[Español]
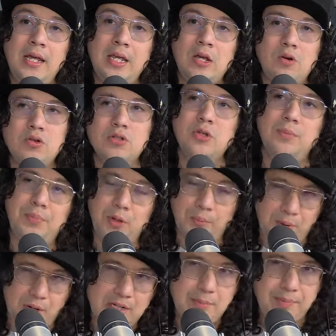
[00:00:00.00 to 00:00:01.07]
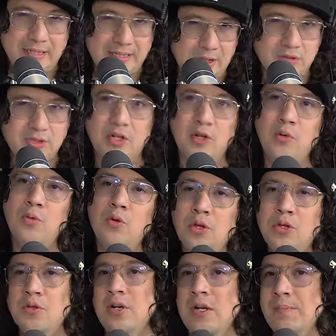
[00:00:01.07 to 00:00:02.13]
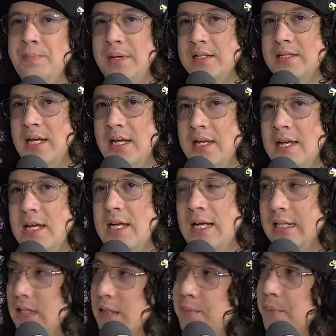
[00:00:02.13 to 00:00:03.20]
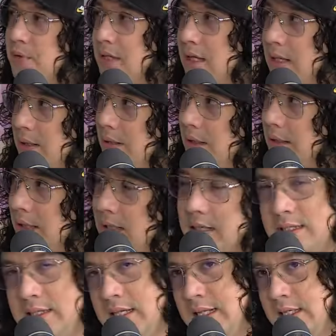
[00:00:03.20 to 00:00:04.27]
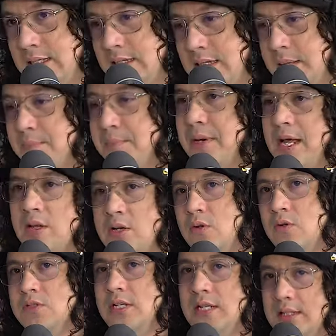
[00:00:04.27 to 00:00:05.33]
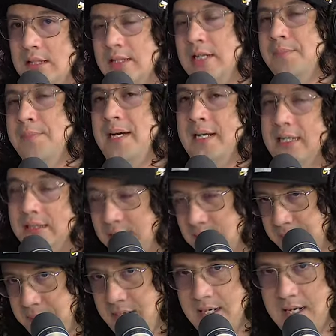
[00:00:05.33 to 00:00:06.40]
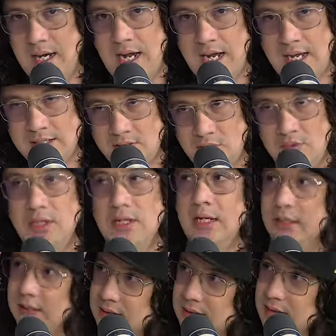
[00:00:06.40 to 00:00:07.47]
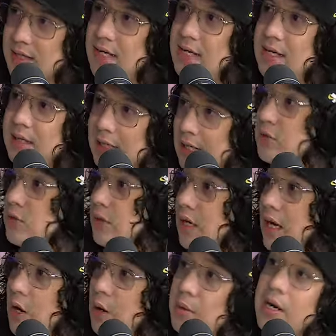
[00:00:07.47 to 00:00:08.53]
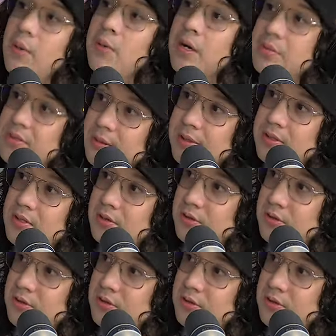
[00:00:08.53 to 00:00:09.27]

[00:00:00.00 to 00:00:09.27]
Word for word: injusto, pero póngase a pensar usted como dueño de una empresa, ¿qué tipo de, empleados le gustaría tener para que tengan bien a sus clientes? Que es una, una buena observación,